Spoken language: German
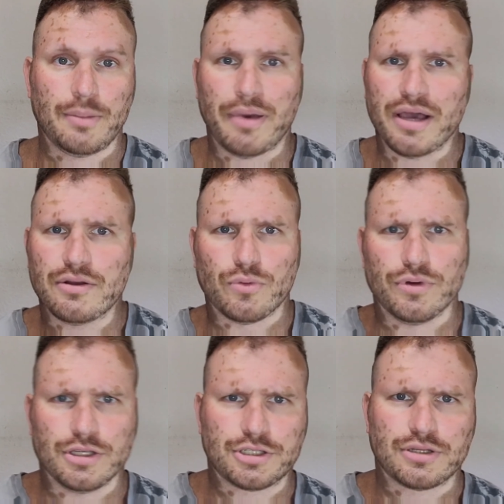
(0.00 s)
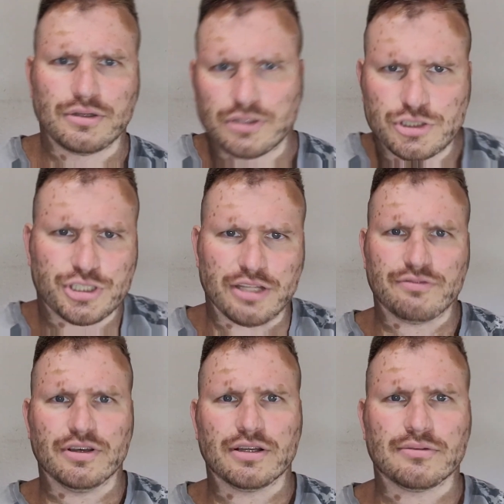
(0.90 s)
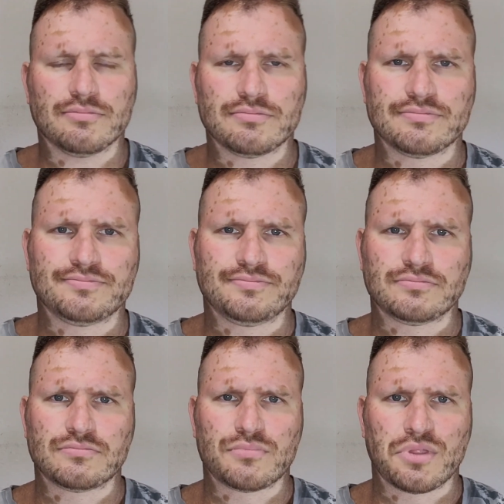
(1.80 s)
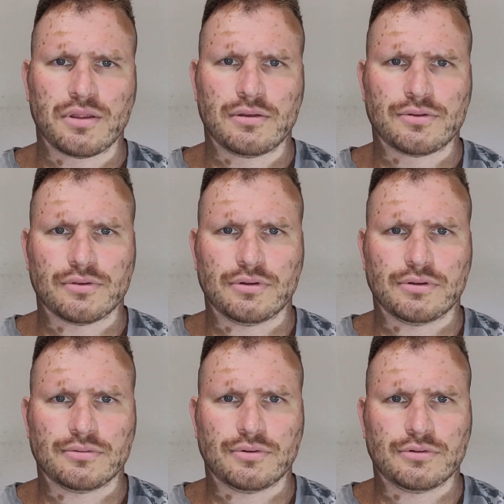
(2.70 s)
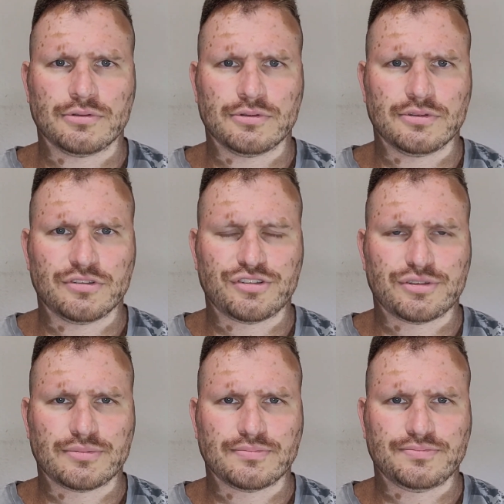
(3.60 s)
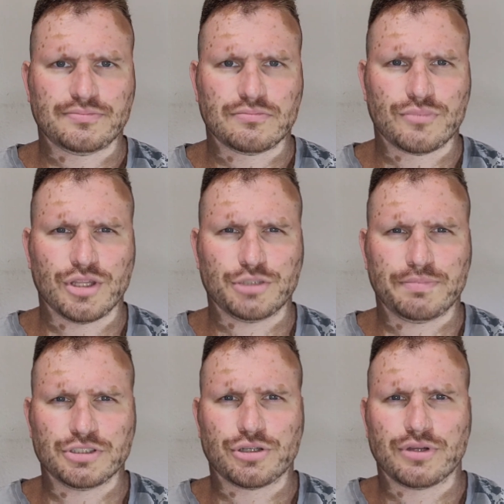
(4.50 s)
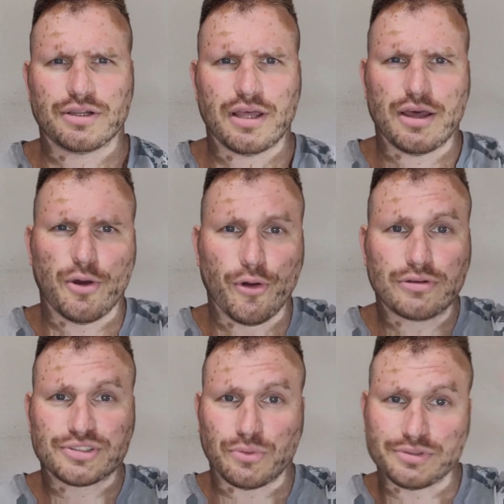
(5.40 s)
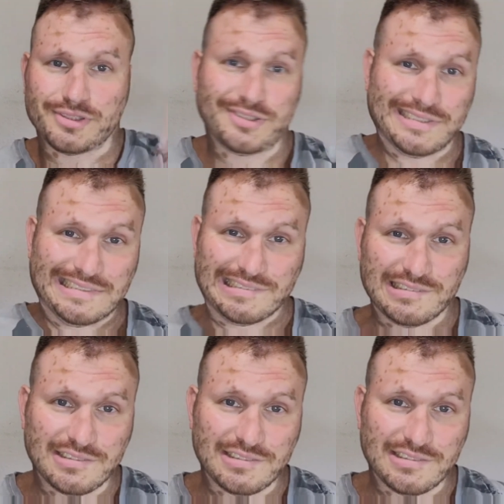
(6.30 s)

die Beine ruhig bestellt werden. So, und ich bin schon an der Höchstdosis,